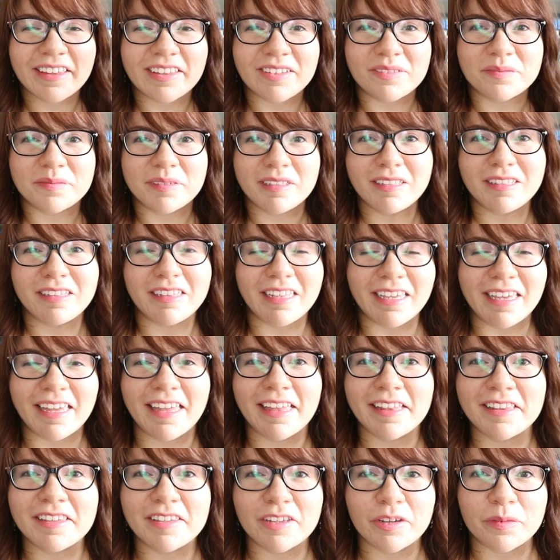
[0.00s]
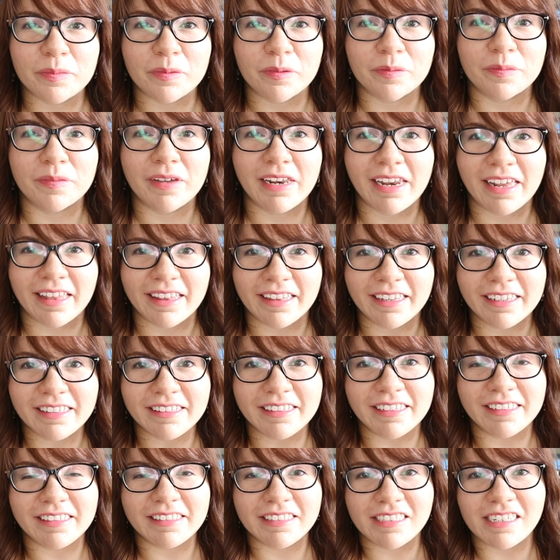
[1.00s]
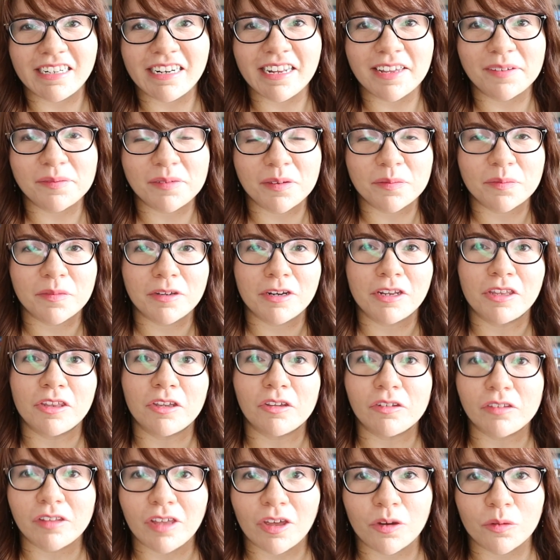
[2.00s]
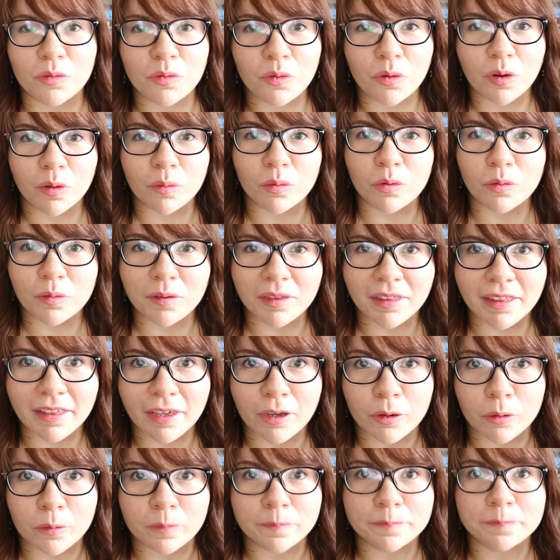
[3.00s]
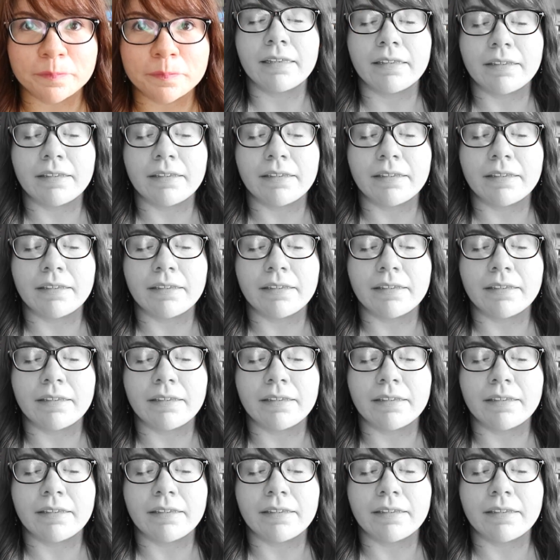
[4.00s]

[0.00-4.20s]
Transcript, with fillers: ¿cómo están? Soy Pamela desde China, bienvenidos a un nuevo video.